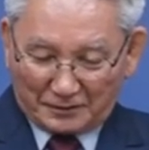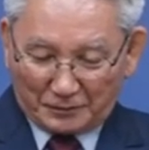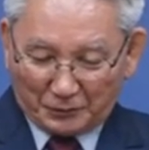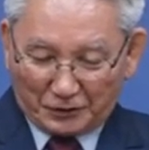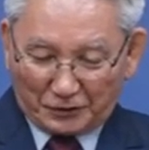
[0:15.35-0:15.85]

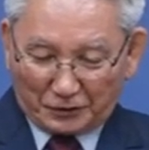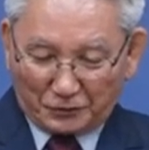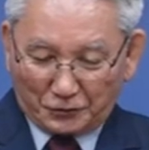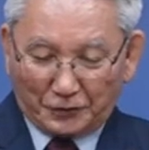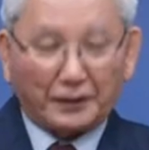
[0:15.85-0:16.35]
금년
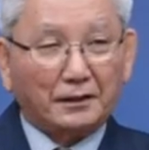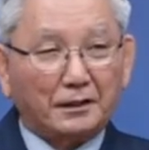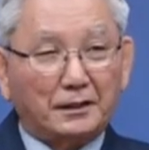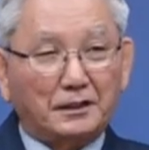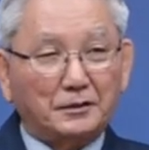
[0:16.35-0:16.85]
정초에
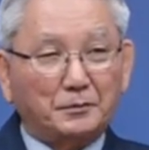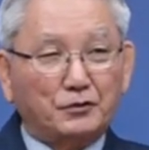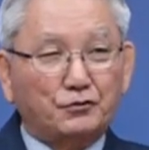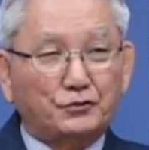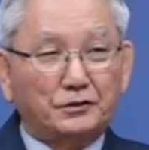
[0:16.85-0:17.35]

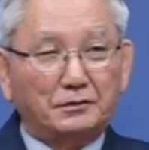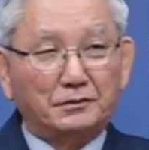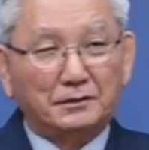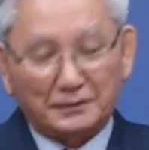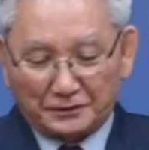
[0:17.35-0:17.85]
하나님이
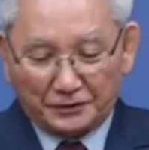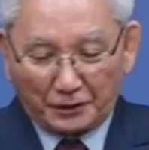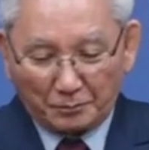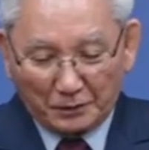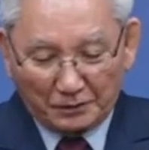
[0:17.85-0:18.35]
주신
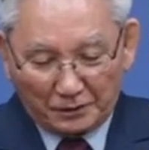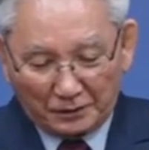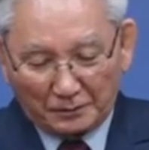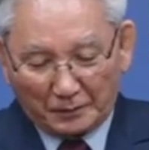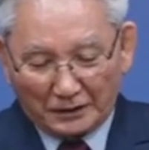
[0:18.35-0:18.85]

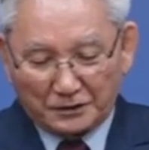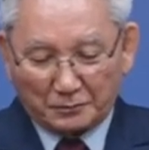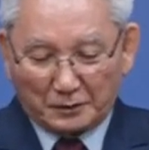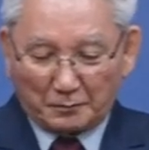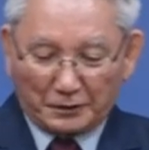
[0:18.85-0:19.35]
생명의
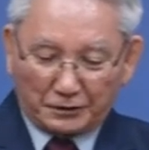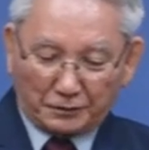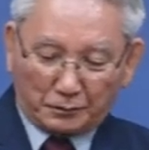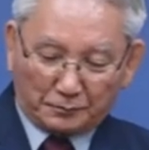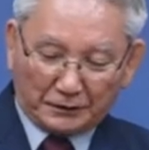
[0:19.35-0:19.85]
말씀을
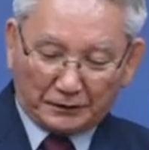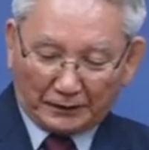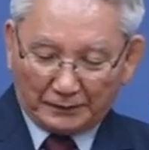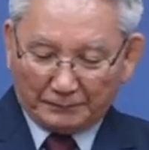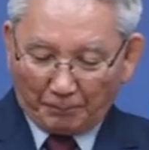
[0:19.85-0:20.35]
먼저
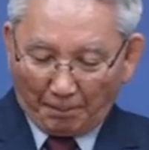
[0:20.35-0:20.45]
봅니다.